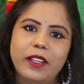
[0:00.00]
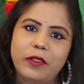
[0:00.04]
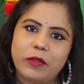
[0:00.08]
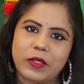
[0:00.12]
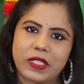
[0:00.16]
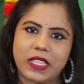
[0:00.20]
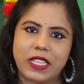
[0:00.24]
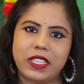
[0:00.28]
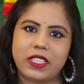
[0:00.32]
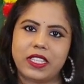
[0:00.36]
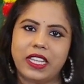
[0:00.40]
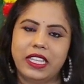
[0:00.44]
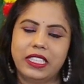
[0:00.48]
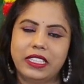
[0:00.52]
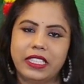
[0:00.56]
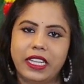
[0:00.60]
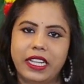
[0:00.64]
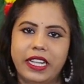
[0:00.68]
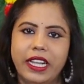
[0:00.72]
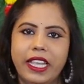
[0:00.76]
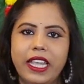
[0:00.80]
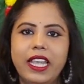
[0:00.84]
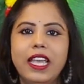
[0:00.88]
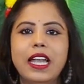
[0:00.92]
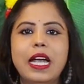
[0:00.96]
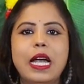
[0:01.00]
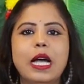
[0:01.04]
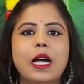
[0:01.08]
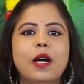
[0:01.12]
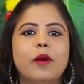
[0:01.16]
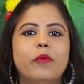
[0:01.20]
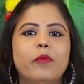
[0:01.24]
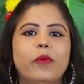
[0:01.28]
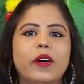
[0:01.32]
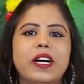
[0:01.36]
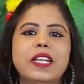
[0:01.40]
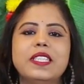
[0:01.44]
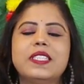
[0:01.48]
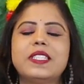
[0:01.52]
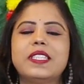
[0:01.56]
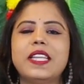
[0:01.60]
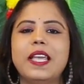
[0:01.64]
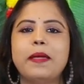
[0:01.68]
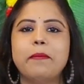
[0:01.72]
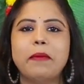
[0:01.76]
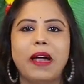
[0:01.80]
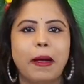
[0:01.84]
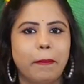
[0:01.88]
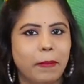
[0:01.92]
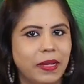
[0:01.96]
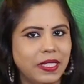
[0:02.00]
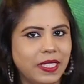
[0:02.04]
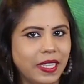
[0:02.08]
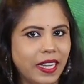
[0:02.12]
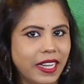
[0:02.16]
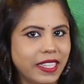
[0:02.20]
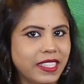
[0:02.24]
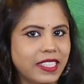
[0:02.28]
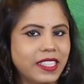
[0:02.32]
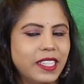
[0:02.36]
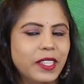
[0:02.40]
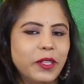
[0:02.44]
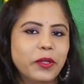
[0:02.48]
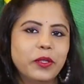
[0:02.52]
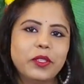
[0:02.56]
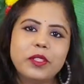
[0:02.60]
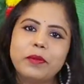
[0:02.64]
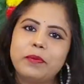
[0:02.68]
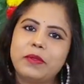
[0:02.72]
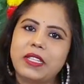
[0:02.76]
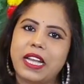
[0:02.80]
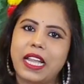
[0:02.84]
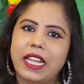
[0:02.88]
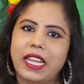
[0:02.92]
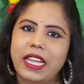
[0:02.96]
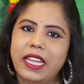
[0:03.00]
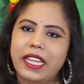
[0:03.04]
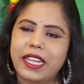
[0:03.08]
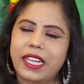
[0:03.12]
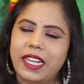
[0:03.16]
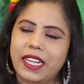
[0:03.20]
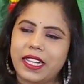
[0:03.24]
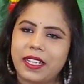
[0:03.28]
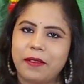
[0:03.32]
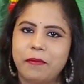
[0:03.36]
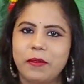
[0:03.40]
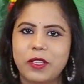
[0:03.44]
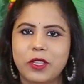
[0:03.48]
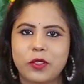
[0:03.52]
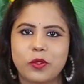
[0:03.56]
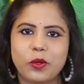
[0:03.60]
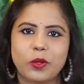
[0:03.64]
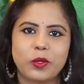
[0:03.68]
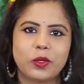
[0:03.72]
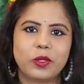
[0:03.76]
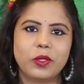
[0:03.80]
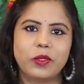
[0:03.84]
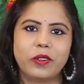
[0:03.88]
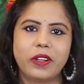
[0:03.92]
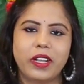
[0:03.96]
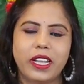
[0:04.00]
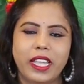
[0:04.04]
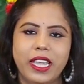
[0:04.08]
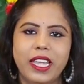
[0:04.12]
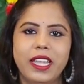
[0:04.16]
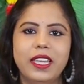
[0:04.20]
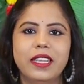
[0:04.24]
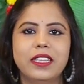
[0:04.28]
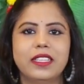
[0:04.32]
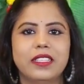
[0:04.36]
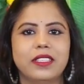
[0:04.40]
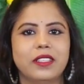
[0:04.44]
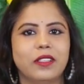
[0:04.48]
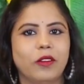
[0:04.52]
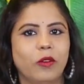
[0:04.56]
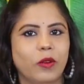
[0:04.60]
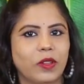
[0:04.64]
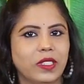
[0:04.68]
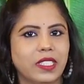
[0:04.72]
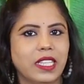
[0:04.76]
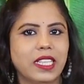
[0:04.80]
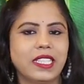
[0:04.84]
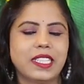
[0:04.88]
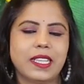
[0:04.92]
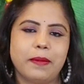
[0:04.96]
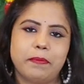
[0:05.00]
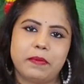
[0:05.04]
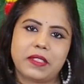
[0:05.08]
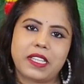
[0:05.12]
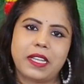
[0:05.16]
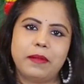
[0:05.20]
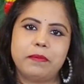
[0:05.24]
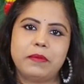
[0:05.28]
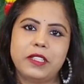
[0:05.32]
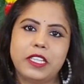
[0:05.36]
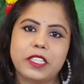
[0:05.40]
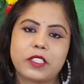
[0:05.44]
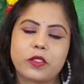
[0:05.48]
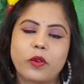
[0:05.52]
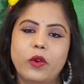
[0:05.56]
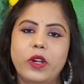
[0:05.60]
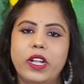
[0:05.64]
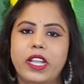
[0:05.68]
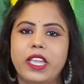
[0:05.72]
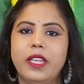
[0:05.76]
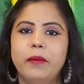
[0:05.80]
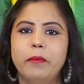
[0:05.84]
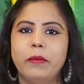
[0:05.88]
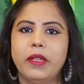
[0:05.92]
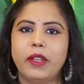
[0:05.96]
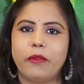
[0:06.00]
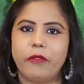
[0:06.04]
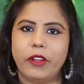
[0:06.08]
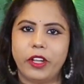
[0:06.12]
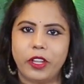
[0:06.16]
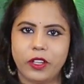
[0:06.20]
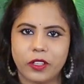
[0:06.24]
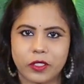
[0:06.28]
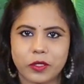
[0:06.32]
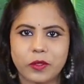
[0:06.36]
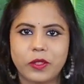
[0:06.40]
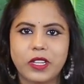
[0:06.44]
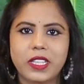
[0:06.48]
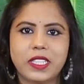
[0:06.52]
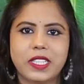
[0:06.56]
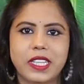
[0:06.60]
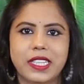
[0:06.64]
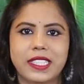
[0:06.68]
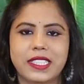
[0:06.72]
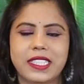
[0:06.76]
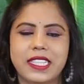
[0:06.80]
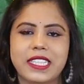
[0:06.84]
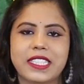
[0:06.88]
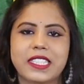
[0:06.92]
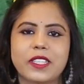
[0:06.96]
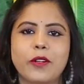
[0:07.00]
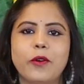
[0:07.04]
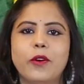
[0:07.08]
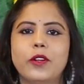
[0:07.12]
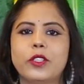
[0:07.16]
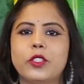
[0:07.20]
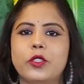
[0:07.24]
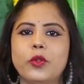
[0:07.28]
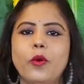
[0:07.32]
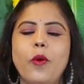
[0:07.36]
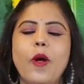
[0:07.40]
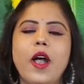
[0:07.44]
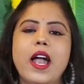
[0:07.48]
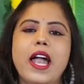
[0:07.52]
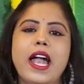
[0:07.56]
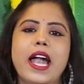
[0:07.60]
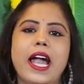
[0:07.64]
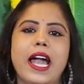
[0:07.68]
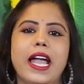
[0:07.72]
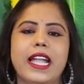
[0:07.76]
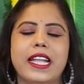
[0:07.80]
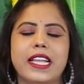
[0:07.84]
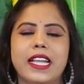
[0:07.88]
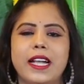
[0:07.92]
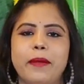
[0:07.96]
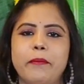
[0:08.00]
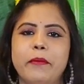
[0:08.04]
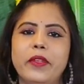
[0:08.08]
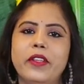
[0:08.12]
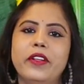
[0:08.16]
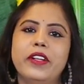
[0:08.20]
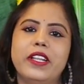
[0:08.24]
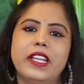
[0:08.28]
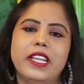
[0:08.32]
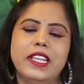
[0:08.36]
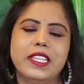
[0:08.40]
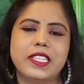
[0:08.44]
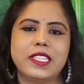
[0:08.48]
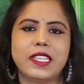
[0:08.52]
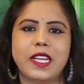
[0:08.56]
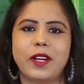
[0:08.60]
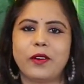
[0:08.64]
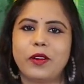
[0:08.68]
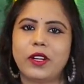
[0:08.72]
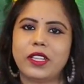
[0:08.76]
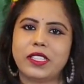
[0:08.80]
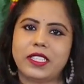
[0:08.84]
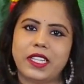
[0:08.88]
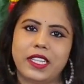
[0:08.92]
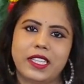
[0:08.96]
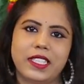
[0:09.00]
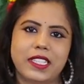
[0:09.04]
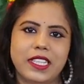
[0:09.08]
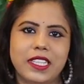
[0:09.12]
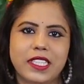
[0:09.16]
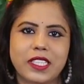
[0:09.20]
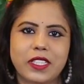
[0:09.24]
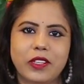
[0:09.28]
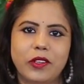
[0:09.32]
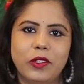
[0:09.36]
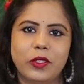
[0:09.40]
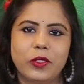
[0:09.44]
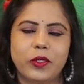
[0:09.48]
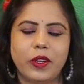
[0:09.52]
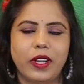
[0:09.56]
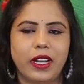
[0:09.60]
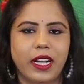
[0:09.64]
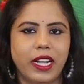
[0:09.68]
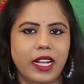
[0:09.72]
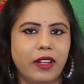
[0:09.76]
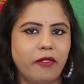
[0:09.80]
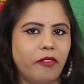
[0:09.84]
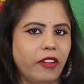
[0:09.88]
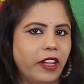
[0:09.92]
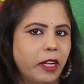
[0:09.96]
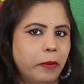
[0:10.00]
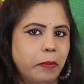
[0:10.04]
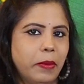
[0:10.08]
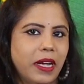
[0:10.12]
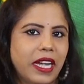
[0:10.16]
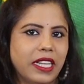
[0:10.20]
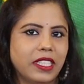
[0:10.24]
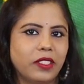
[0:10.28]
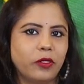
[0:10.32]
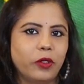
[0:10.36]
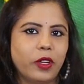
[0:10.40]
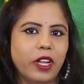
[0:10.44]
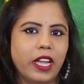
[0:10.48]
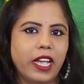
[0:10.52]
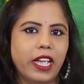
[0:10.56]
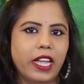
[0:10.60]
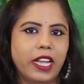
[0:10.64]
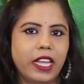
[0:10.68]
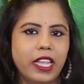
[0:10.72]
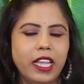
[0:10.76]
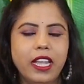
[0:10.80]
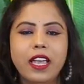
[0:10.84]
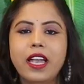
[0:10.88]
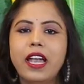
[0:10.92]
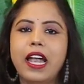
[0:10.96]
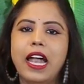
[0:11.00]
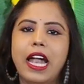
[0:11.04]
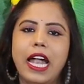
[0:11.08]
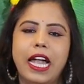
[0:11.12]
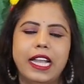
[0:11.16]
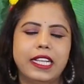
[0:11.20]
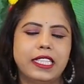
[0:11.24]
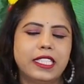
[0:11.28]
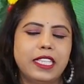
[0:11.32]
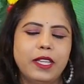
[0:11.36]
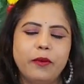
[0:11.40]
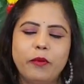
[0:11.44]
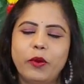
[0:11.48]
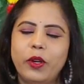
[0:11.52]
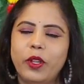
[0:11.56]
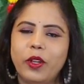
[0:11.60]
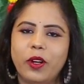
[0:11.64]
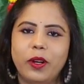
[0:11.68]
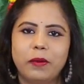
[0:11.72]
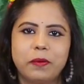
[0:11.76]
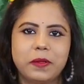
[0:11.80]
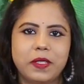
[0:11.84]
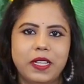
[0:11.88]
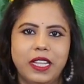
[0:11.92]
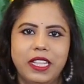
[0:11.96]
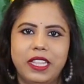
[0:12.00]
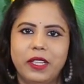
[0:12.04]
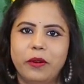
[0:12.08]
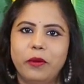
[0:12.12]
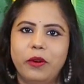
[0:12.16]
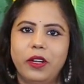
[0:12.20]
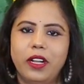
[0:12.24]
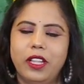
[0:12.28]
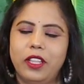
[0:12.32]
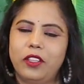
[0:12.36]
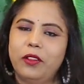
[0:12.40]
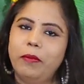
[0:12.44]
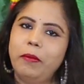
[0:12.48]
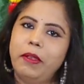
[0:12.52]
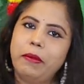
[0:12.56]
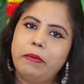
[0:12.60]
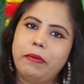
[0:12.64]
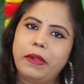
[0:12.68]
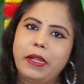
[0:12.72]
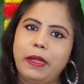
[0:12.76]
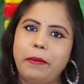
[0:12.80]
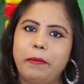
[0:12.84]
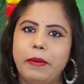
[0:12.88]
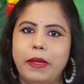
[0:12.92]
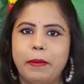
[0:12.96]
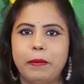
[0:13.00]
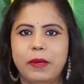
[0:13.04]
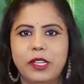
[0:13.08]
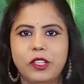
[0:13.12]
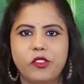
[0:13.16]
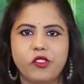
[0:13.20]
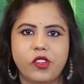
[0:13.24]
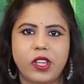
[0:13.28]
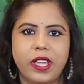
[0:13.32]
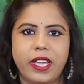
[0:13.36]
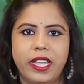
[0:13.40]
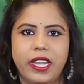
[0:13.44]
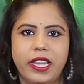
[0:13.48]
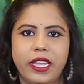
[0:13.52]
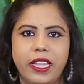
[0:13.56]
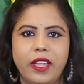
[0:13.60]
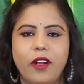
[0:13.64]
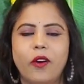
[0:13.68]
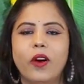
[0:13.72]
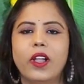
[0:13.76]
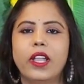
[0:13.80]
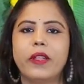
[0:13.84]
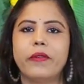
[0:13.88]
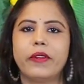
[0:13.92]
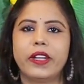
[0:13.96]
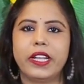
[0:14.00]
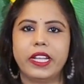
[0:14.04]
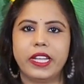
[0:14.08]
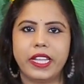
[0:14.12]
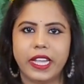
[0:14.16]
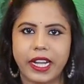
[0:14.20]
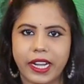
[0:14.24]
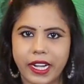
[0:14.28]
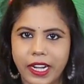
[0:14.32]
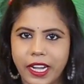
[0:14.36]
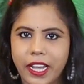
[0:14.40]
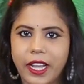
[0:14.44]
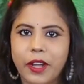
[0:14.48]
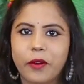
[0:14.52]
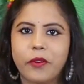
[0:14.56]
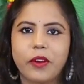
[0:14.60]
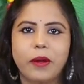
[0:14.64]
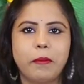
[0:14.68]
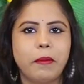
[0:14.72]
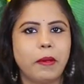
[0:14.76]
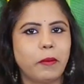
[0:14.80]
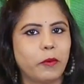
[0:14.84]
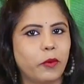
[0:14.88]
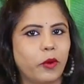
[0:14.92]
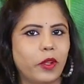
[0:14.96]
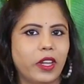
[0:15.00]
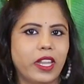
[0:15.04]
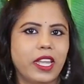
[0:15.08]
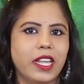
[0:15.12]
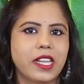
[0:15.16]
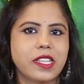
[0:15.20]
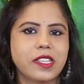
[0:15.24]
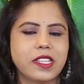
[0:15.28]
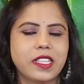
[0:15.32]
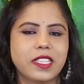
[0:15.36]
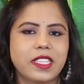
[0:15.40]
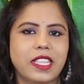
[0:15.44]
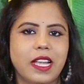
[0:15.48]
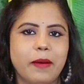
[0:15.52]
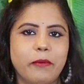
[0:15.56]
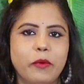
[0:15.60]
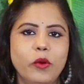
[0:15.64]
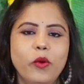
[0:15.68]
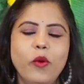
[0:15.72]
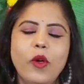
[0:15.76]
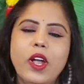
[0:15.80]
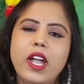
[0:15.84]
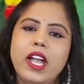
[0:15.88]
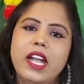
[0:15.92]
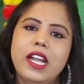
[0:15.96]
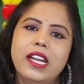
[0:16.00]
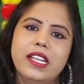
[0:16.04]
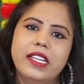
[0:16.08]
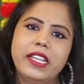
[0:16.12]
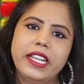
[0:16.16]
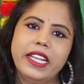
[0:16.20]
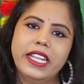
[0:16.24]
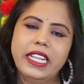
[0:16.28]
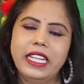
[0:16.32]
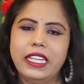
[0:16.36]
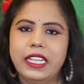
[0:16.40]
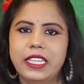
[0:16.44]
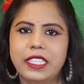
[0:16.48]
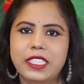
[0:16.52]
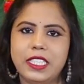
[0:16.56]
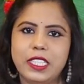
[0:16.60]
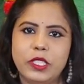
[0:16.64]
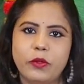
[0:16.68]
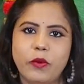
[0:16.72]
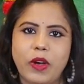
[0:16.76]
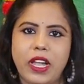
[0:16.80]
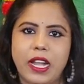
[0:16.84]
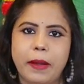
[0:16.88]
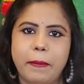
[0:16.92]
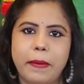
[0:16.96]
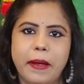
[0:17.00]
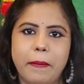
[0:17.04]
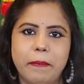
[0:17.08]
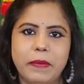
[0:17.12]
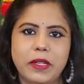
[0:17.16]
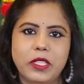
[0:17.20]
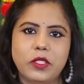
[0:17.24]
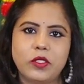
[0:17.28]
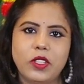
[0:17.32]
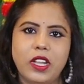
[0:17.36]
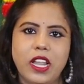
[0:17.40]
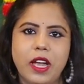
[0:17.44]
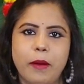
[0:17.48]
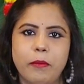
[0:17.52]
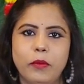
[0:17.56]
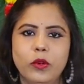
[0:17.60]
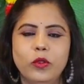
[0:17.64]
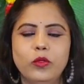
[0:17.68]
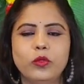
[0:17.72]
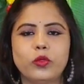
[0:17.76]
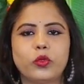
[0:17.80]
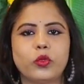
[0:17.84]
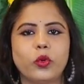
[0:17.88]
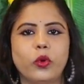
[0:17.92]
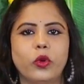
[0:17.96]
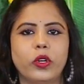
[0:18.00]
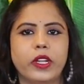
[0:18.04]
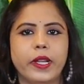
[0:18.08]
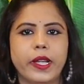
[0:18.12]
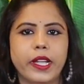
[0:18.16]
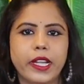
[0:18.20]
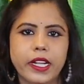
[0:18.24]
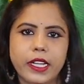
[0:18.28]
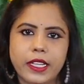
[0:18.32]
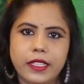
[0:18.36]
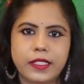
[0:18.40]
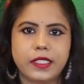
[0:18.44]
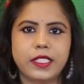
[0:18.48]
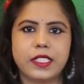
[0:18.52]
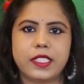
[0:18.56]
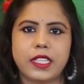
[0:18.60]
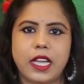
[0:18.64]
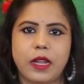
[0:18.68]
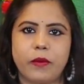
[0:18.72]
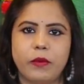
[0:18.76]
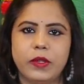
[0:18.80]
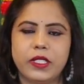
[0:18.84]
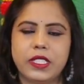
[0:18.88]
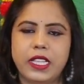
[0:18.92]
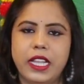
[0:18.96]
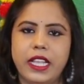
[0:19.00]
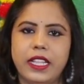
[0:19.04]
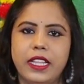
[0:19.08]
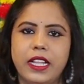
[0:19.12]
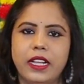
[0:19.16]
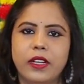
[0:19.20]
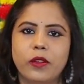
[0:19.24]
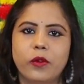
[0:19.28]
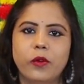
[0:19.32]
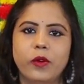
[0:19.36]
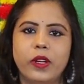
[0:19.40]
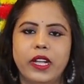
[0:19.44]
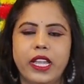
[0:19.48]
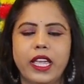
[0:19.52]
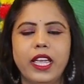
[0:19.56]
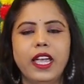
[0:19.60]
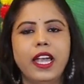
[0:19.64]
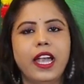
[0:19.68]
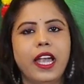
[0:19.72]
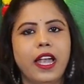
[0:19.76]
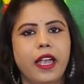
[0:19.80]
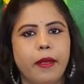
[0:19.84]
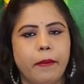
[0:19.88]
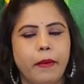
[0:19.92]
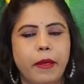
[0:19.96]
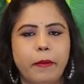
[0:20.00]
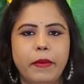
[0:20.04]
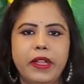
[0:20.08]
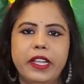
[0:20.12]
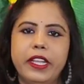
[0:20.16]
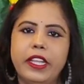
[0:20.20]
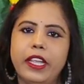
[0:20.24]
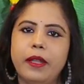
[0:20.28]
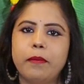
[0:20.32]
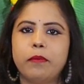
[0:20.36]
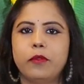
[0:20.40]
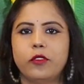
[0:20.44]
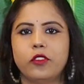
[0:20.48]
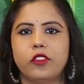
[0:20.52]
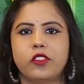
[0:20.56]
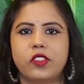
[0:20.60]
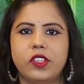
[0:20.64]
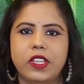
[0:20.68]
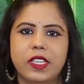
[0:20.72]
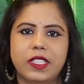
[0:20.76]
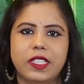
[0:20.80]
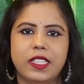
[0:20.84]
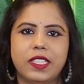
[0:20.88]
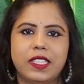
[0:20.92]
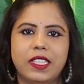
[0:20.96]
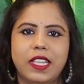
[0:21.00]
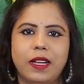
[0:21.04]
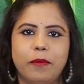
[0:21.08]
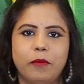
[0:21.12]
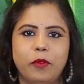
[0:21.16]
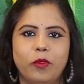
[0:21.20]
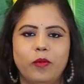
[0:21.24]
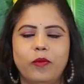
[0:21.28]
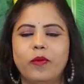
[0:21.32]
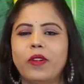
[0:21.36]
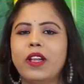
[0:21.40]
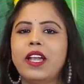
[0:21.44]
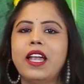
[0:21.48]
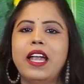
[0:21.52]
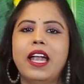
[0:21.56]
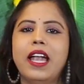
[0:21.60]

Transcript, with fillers: రిలేటివ్స్కి షేర్ చేయండి ఫస్ట్ టైం అమ్మ సెలెక్షన్ యూట్యూబ్ ఛానల్ని కనుక మీరు చూస్తూ ఉంటే ఒకసారి సబ్స్క్రైబ్ చేసుకోండి మీరు వీడియోస్ కూడా చెక్ చేసుకోవచ్చు అండ్ కమ్యూనిటీ ఇన్స్టా కూడా చెక్ చేసుకోవచ్చు ఎలాంటి ఫీడ్బ్యాక్స్ ఉన్నాయని అండ్ సిఓడి ఆప్షన్ అయితే ఉండదు మీరు ప్రీపేమెంట్ చేయాలి ఆల్ ఓవర్ ఇండియా ఎక్కడైనా కూడా మేము కొరియర్ చేస్తాము డిటిడిసి ద్వారా పంపిస్తున్నాము సో డిటిడిసి సర్వీస్ లేదనుకుంటే మేము ఇండియన్ పోస్ట్ చేసేస్తాము